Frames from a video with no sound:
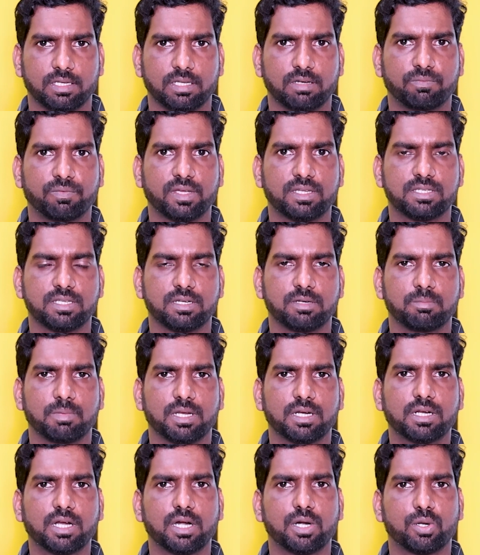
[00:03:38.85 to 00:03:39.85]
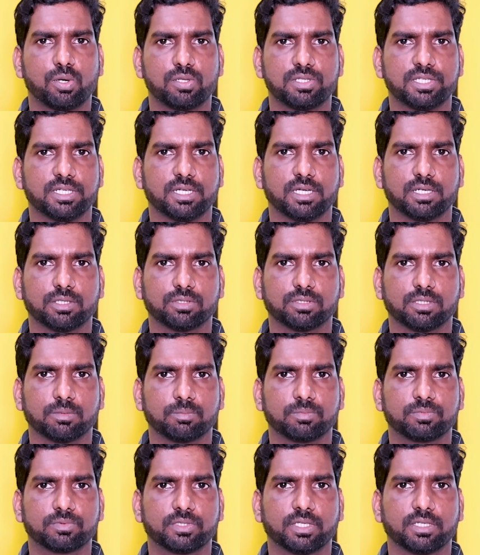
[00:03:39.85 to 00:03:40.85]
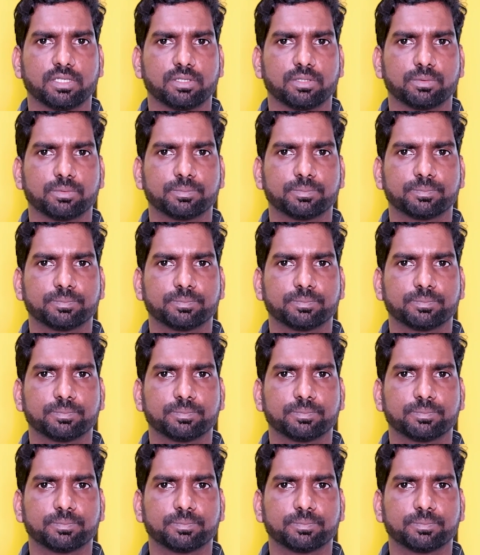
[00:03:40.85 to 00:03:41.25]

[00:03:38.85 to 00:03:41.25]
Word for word: ఇన్ఫెక్షన్ని మనం కంట్రోల్ చేయగలుగుతాం థ్యాంక్ యూ